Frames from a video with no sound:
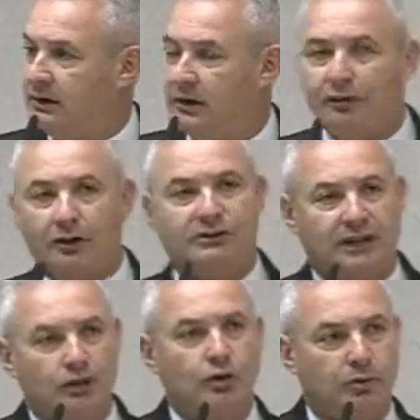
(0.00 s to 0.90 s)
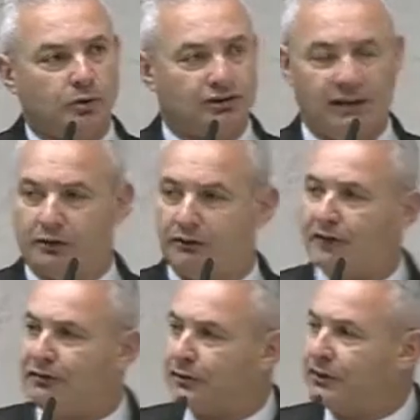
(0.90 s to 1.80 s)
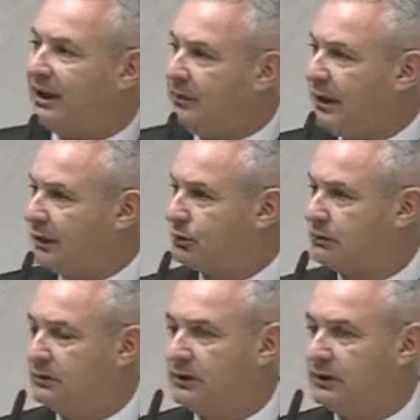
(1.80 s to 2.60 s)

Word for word: Faltando combustível, vai faltar alimento.